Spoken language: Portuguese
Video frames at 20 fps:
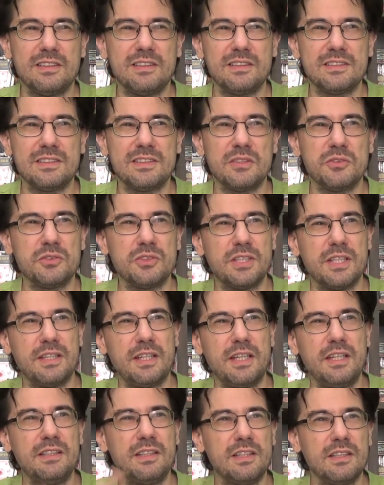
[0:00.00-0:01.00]
são
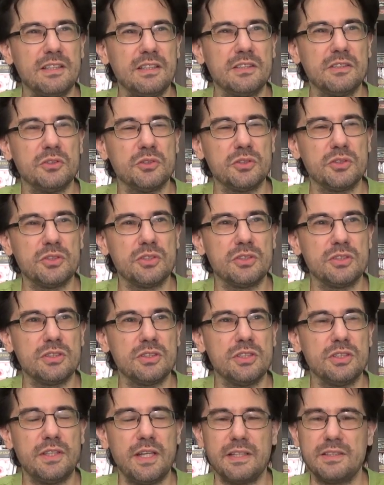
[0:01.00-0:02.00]
70 anos
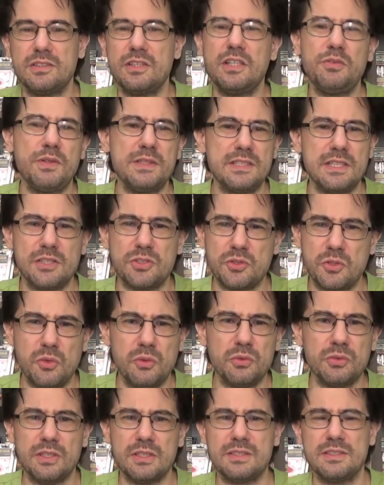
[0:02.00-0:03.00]
de Tex, tem que fazer as
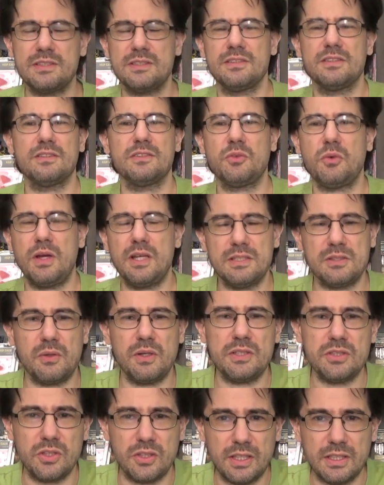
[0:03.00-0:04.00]
contas, quase
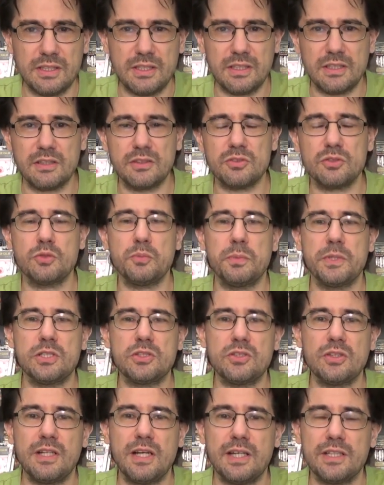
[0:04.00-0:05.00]
quase 80 anos do
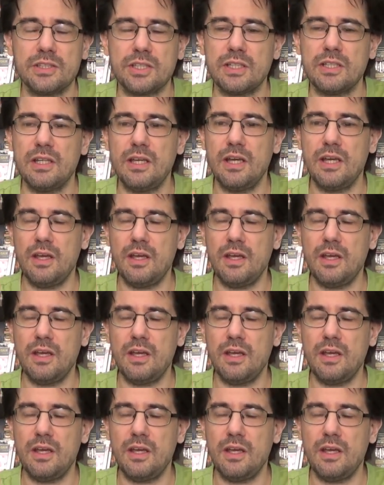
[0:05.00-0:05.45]
personagem,